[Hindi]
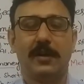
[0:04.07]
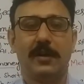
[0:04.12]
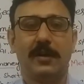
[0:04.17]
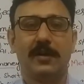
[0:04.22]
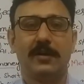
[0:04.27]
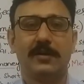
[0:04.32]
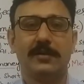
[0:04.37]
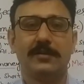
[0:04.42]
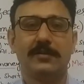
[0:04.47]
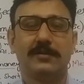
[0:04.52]

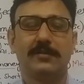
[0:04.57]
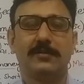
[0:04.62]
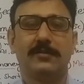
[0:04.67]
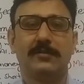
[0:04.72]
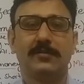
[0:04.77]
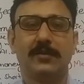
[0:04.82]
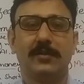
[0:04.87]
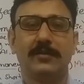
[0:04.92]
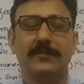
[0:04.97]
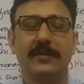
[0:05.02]
आज
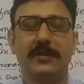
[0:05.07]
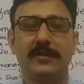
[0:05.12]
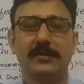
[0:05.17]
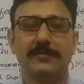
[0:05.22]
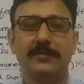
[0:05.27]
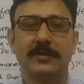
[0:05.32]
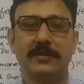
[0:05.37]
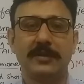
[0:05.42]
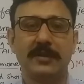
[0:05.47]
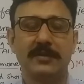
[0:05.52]
नॉन फेरस
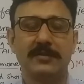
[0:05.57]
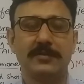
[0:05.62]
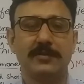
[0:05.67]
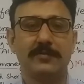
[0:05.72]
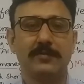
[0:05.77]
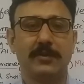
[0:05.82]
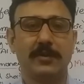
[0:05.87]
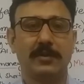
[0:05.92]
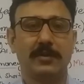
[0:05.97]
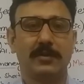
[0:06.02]
मेटलर्जी
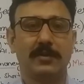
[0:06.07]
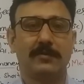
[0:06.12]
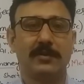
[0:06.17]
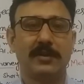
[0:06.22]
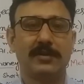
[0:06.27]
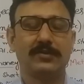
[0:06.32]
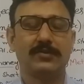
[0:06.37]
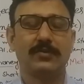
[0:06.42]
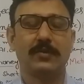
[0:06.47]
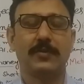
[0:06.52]
में हमारा
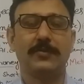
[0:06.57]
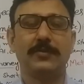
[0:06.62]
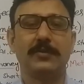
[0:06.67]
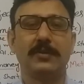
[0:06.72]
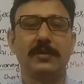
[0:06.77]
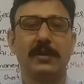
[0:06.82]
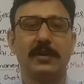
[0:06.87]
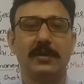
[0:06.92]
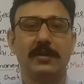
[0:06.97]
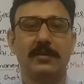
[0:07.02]
जो
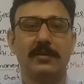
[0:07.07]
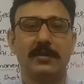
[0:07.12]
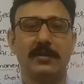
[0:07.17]
टॉपिक है